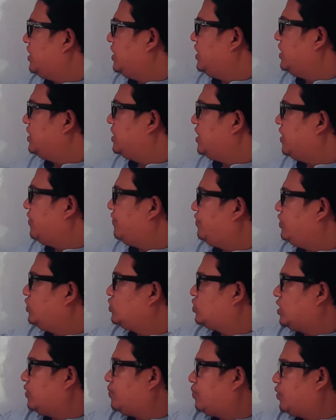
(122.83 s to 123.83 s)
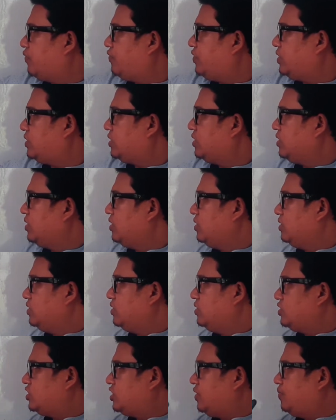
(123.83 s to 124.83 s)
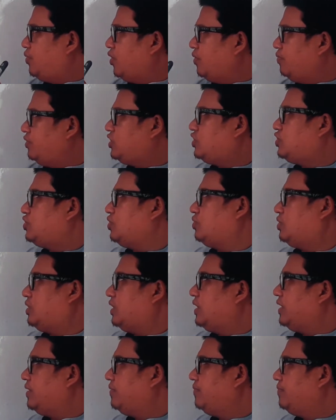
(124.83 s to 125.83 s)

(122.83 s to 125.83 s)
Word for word: ইন দ্য ফিউচার প্রফিট সে ভবিষ্যতে